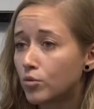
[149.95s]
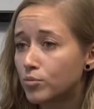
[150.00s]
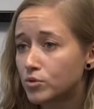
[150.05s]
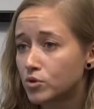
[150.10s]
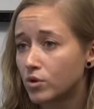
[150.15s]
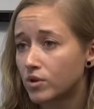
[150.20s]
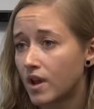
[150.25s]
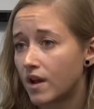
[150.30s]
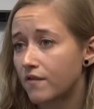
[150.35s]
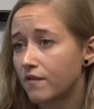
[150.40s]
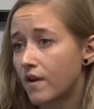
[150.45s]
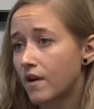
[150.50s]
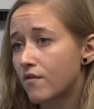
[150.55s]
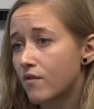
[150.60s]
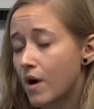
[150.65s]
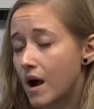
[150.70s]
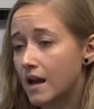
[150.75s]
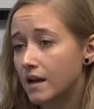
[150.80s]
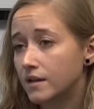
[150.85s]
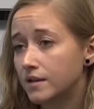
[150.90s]
son enfant
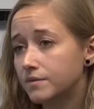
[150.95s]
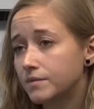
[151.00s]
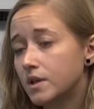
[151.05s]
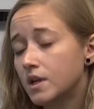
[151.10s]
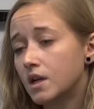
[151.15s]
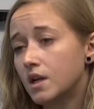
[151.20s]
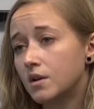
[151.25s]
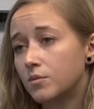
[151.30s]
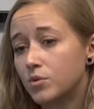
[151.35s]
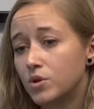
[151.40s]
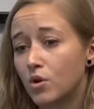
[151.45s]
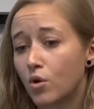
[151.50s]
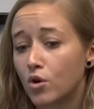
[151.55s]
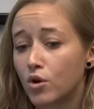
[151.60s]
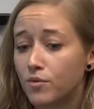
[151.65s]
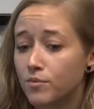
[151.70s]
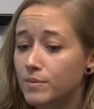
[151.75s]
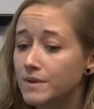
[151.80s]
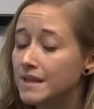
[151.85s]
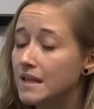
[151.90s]
va aller. Puis on
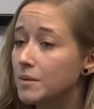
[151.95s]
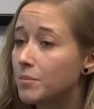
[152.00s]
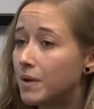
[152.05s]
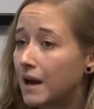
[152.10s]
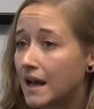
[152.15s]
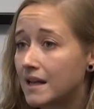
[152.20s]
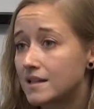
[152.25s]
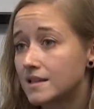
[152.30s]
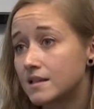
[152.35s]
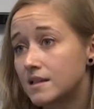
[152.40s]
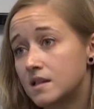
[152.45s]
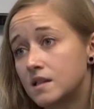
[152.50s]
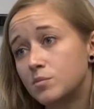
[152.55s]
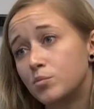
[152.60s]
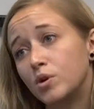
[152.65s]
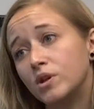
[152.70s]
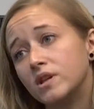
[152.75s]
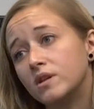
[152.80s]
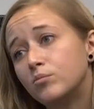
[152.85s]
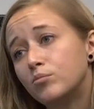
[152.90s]
a mis des places
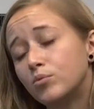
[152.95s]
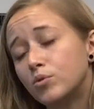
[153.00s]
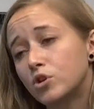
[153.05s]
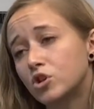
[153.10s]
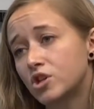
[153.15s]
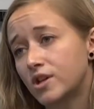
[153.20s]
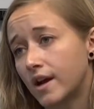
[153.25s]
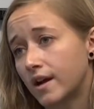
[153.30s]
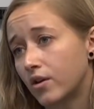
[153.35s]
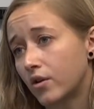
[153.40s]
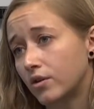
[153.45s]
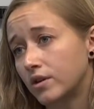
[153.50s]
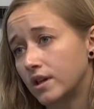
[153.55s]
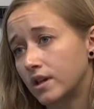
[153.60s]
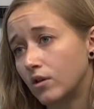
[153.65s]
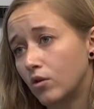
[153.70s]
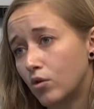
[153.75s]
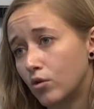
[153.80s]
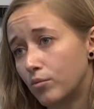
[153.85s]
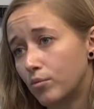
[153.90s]
disponibles pour chacun des groupes.